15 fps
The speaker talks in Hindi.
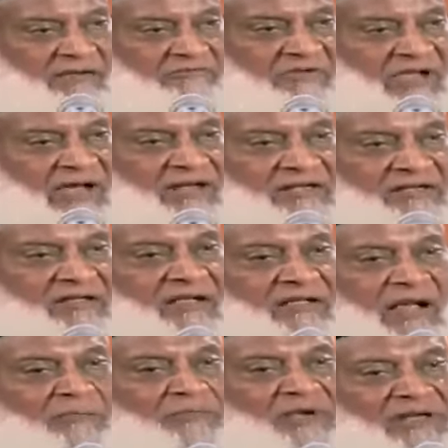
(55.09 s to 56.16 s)
अगर वकालत
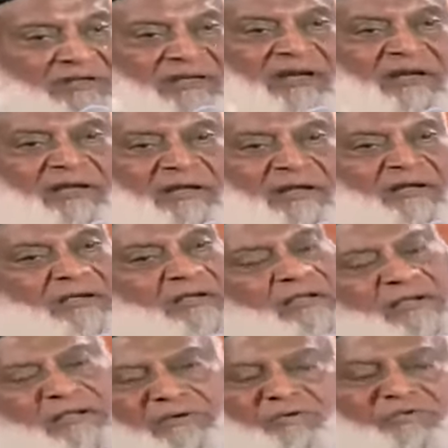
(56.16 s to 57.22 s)
का काम करता है
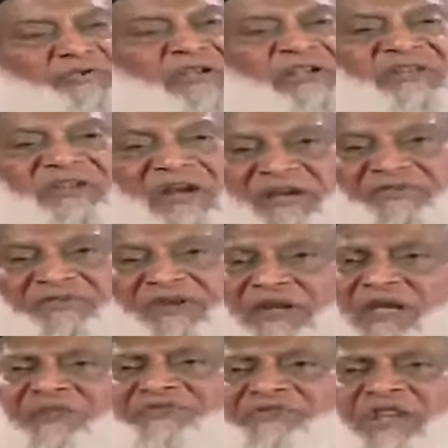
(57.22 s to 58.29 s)
तो उसके लिए जायज़
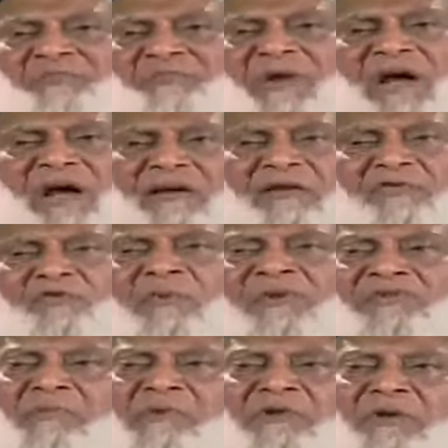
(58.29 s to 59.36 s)
है एक स्टेज पर आकर तो
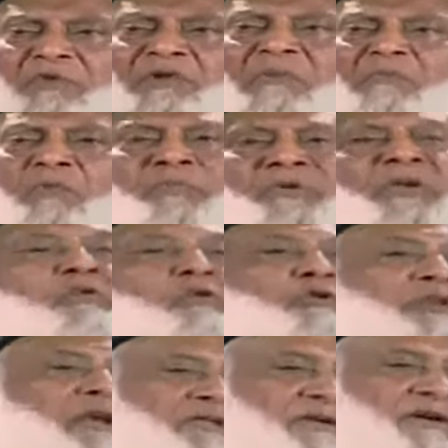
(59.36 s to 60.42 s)
मैं समझता हूँ ये मुमकिन
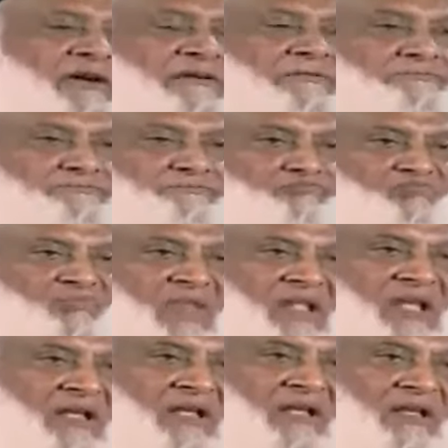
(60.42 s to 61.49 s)
हो जाता है
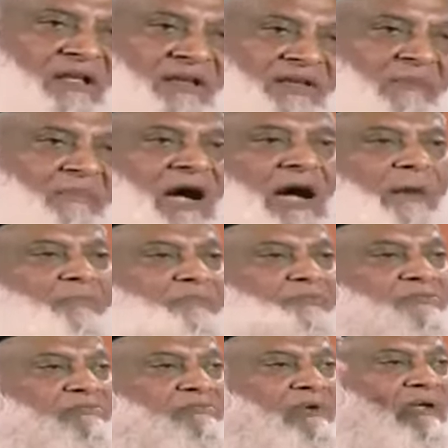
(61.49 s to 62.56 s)
जब
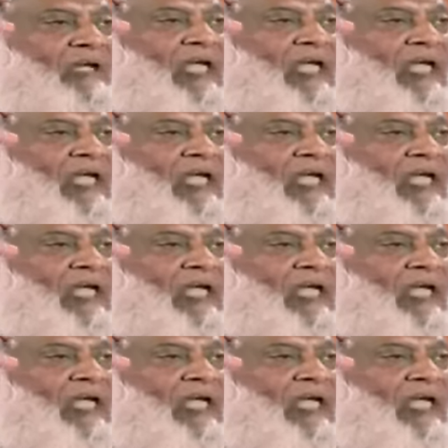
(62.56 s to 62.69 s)
आप